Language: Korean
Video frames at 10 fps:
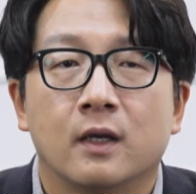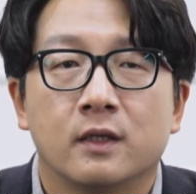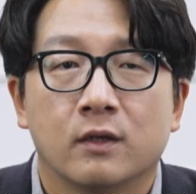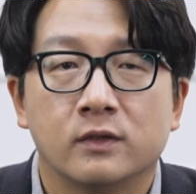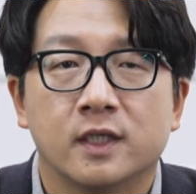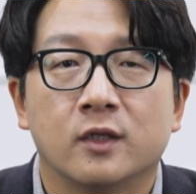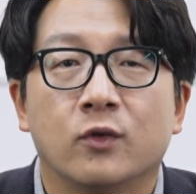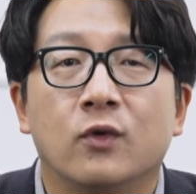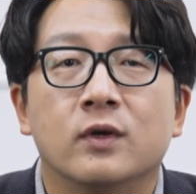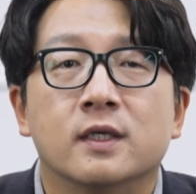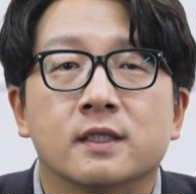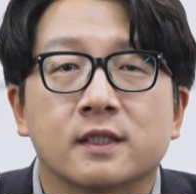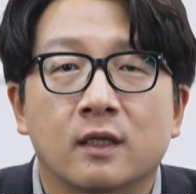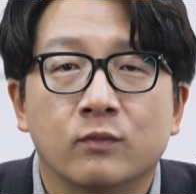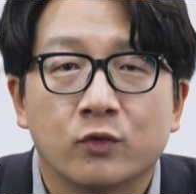현재도
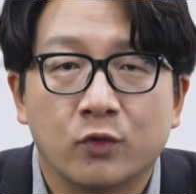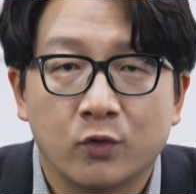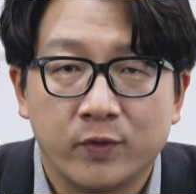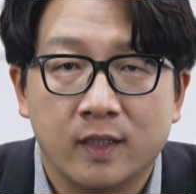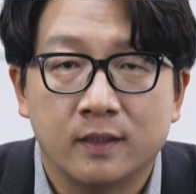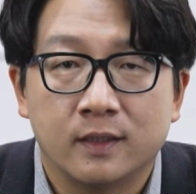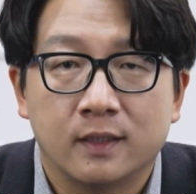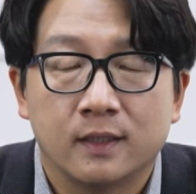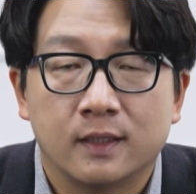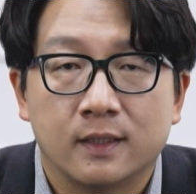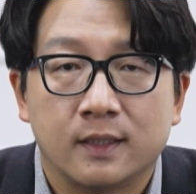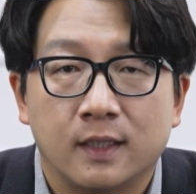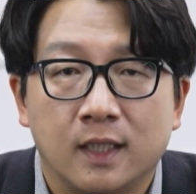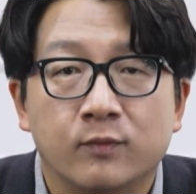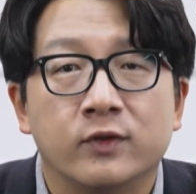산복도로 위에는
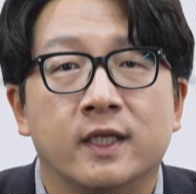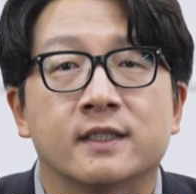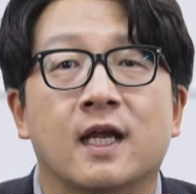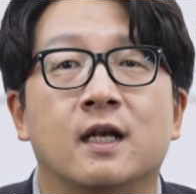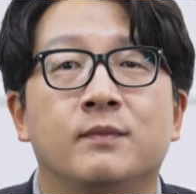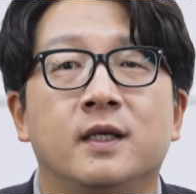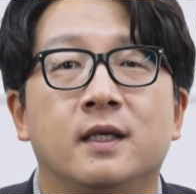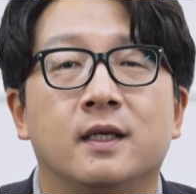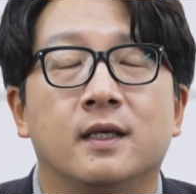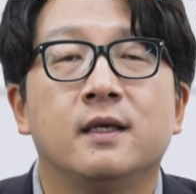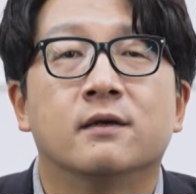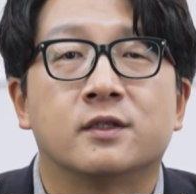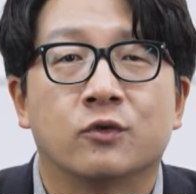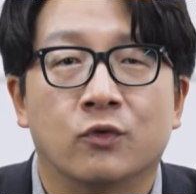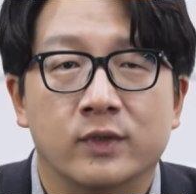이분들의 삶이
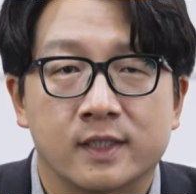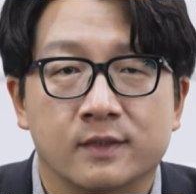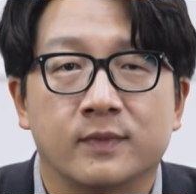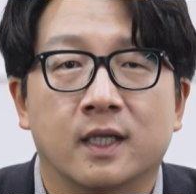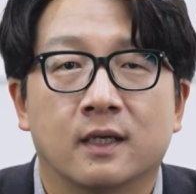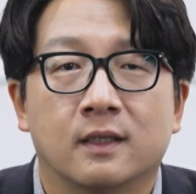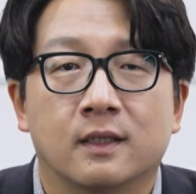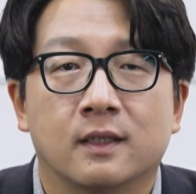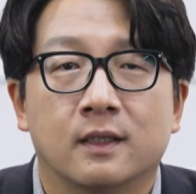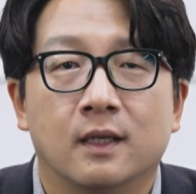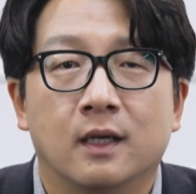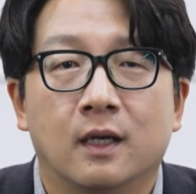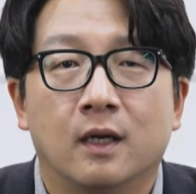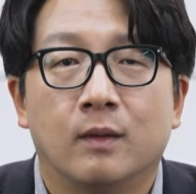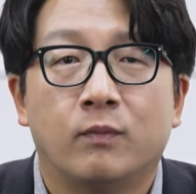이어지고 있습니다.
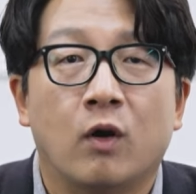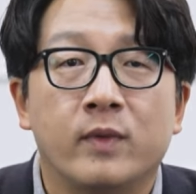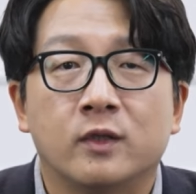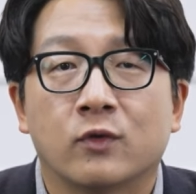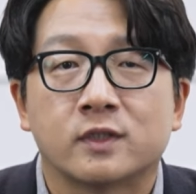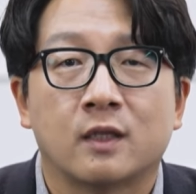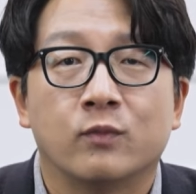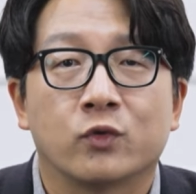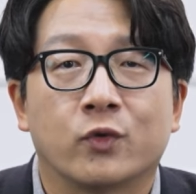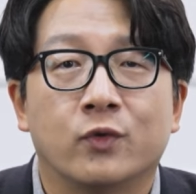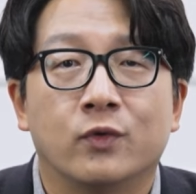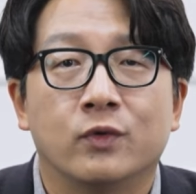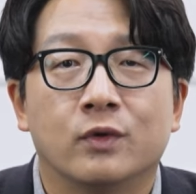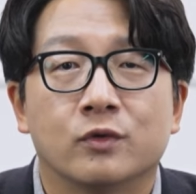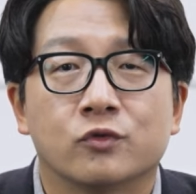범일동
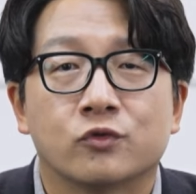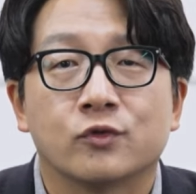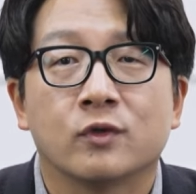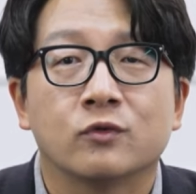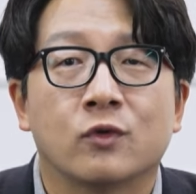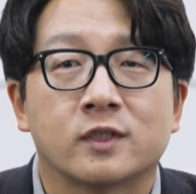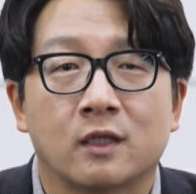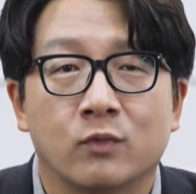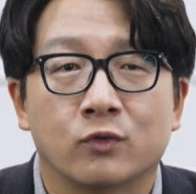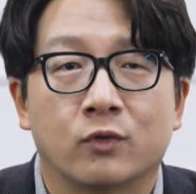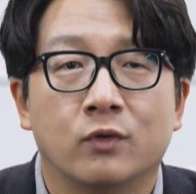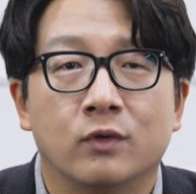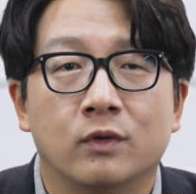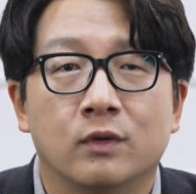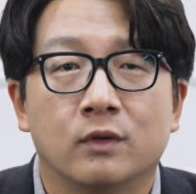산복도로, 수정동
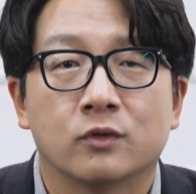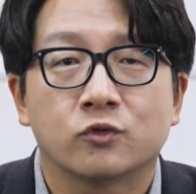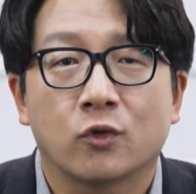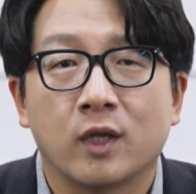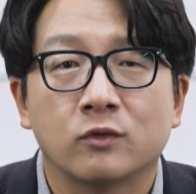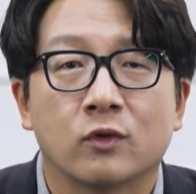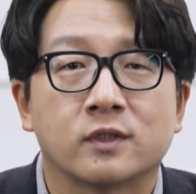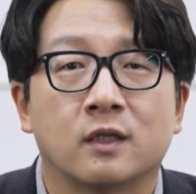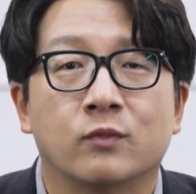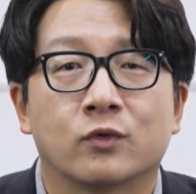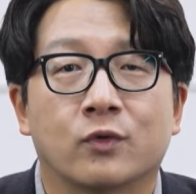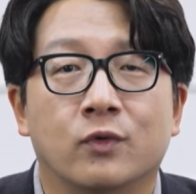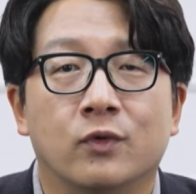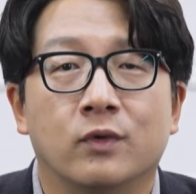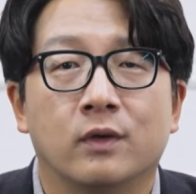산복도로, 초량동
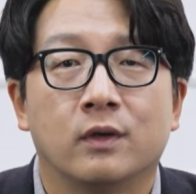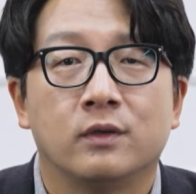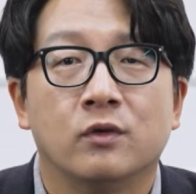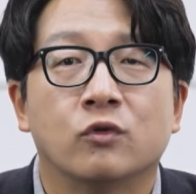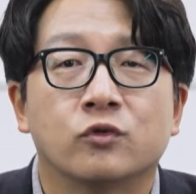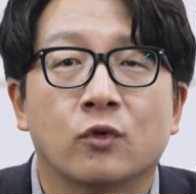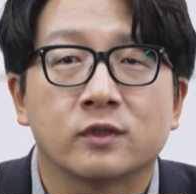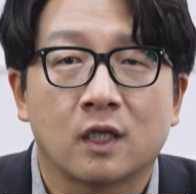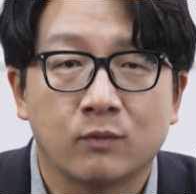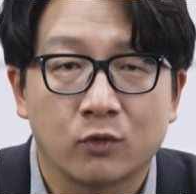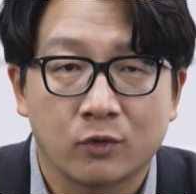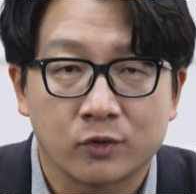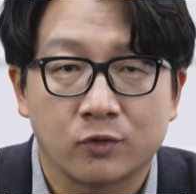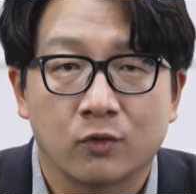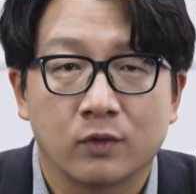산복도로, 영주동 산복도로
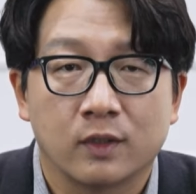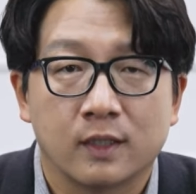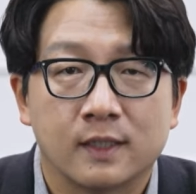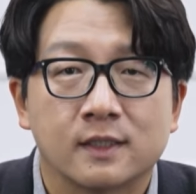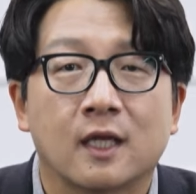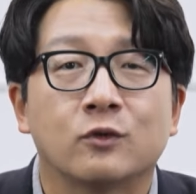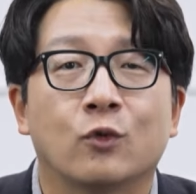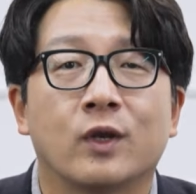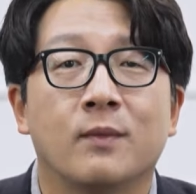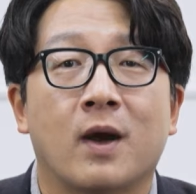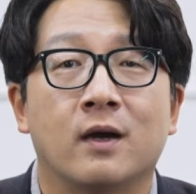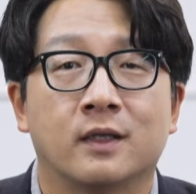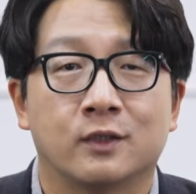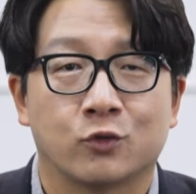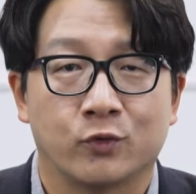속 산동네
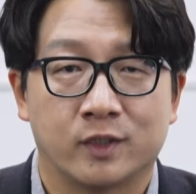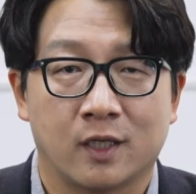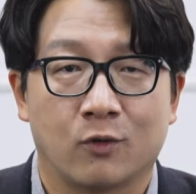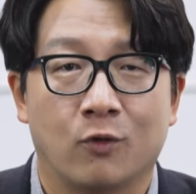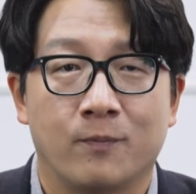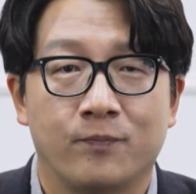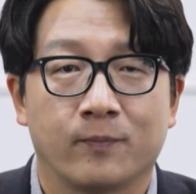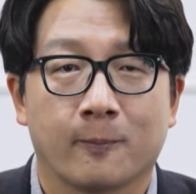마을이 존재하고